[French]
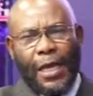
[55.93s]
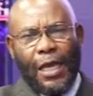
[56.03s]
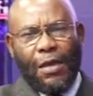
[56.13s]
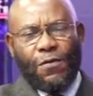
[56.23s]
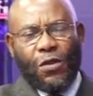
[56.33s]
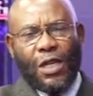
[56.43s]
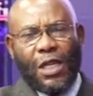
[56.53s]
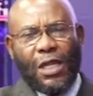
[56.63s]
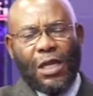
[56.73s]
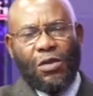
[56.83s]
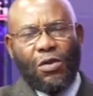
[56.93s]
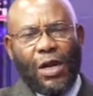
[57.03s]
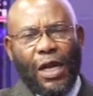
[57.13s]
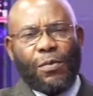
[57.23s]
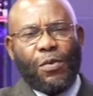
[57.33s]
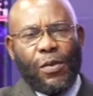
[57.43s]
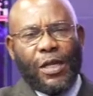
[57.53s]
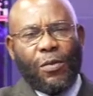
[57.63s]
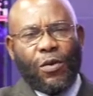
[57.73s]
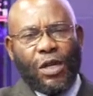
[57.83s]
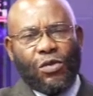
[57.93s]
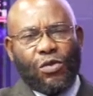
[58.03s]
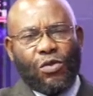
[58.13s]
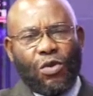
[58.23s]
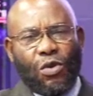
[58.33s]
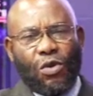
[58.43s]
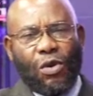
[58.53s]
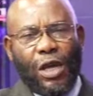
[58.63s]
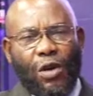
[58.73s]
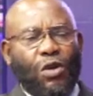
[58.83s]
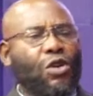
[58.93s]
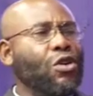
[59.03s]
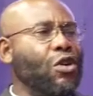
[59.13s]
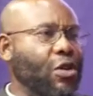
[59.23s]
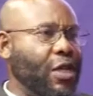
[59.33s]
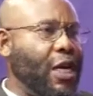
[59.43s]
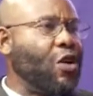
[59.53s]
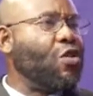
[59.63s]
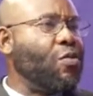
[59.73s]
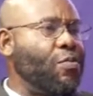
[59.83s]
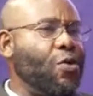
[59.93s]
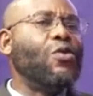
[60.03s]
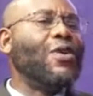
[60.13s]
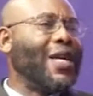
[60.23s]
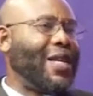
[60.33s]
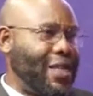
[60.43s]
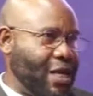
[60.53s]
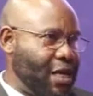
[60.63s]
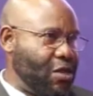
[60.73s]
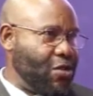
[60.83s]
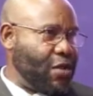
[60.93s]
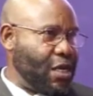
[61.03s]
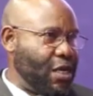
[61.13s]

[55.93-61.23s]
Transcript: Et il faudrait dire que la République démocratique du Congo est au cœur d'un complot international.